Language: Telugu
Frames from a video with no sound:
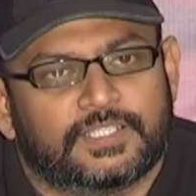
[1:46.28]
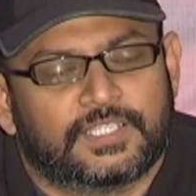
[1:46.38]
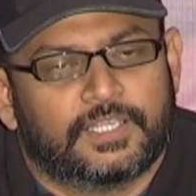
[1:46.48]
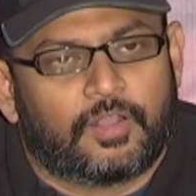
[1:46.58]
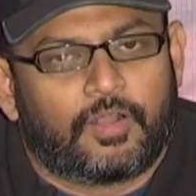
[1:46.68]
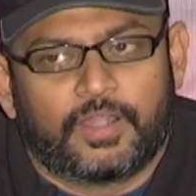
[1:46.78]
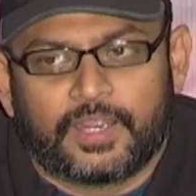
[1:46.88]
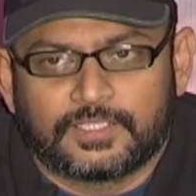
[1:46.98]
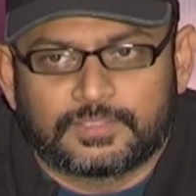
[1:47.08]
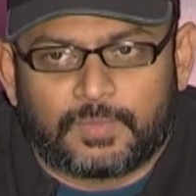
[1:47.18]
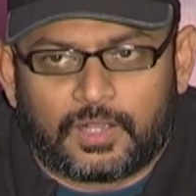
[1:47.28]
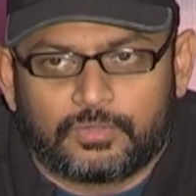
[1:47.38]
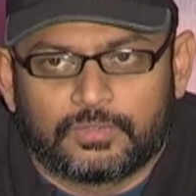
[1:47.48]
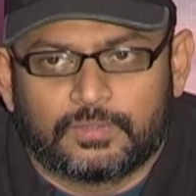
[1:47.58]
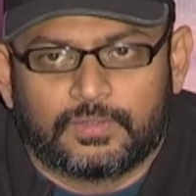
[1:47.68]
చేసి ఆడియన్స్
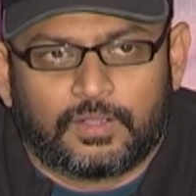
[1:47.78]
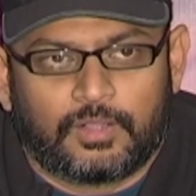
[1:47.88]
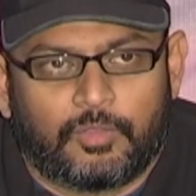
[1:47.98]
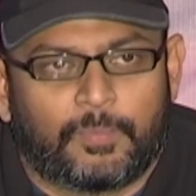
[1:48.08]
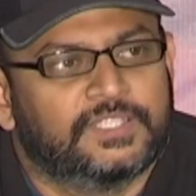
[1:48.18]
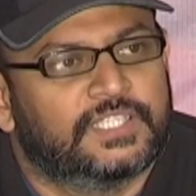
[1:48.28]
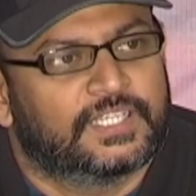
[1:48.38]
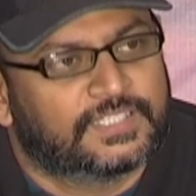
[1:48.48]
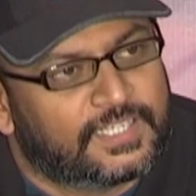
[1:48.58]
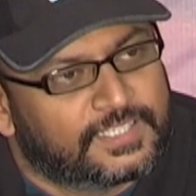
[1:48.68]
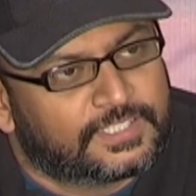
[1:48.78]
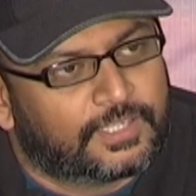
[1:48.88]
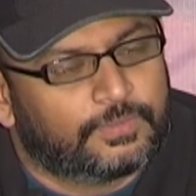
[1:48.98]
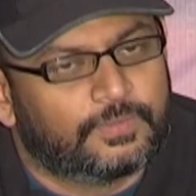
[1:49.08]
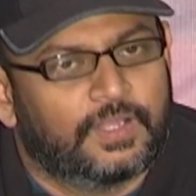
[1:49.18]
మాకు మంచి రిజల్ట్
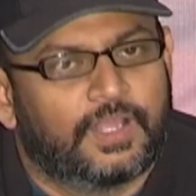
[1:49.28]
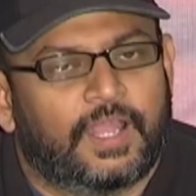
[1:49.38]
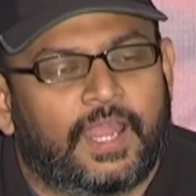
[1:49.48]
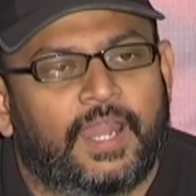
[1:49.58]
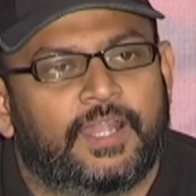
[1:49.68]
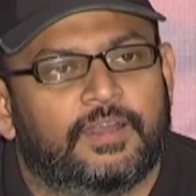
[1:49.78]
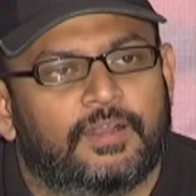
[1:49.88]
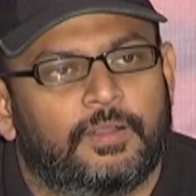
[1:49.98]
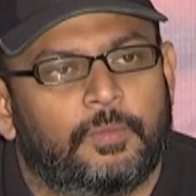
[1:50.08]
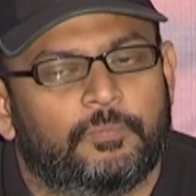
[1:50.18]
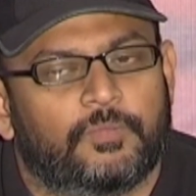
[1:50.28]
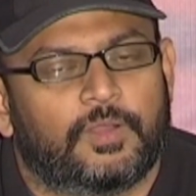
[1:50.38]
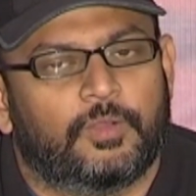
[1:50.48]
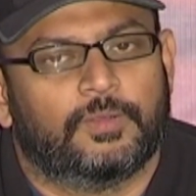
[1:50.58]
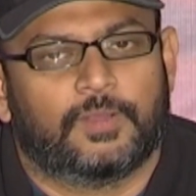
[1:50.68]
ఇచ్చారు అండ్
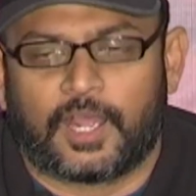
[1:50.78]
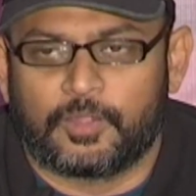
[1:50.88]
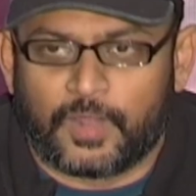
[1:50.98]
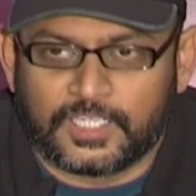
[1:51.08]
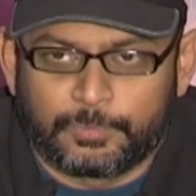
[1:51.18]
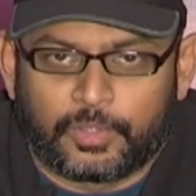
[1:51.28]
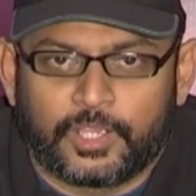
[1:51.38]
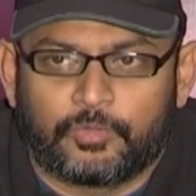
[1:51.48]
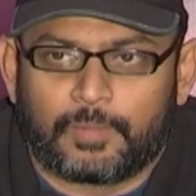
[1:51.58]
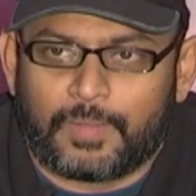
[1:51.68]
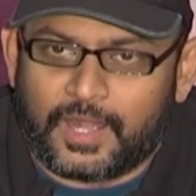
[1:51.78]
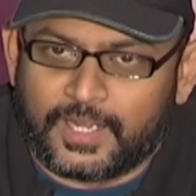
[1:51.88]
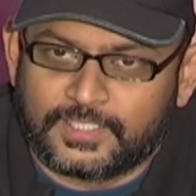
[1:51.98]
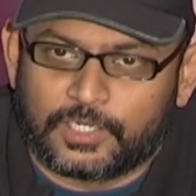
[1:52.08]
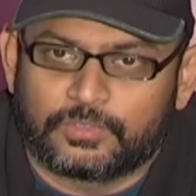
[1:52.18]
అడ్వాన్స్ బుకింగ్ కూడా
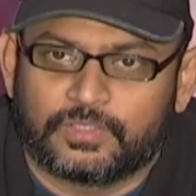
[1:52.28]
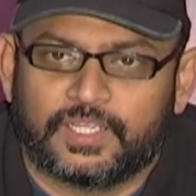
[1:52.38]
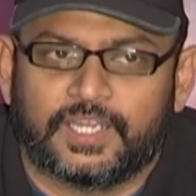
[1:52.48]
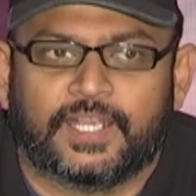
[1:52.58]
బాగానే జరుగుతుంది